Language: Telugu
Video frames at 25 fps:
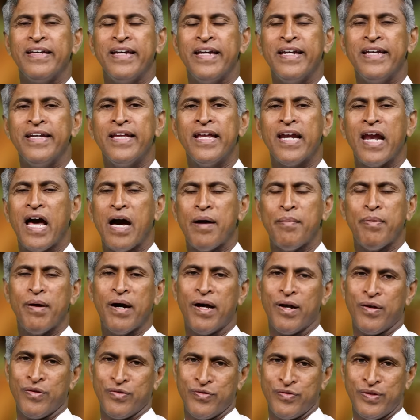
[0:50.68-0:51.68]
ఎన్ని
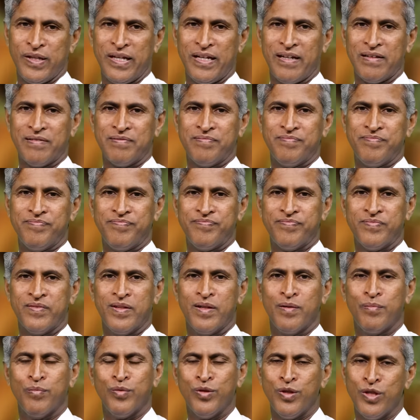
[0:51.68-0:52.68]
లాభాలు వస్తాయి
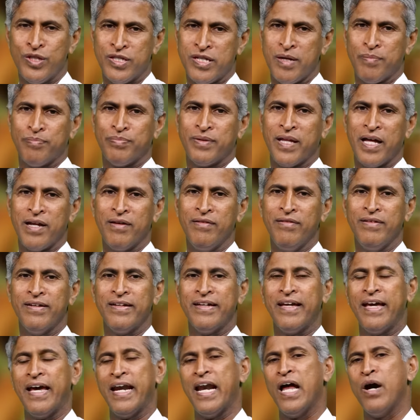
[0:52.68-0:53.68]
ముందు చెప్తాను
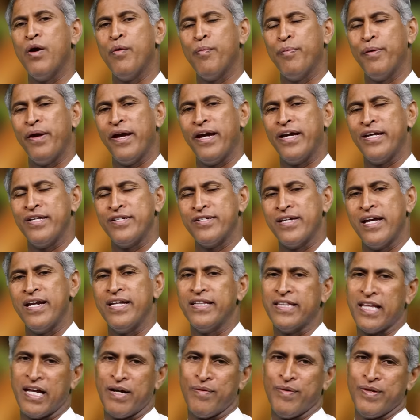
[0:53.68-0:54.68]
ఎలా
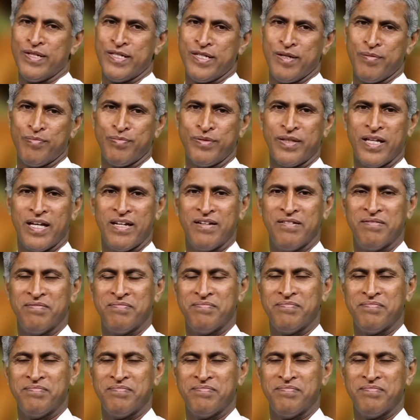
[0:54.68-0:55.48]
ఉపయోగించాలి తర్వాత చెప్తాను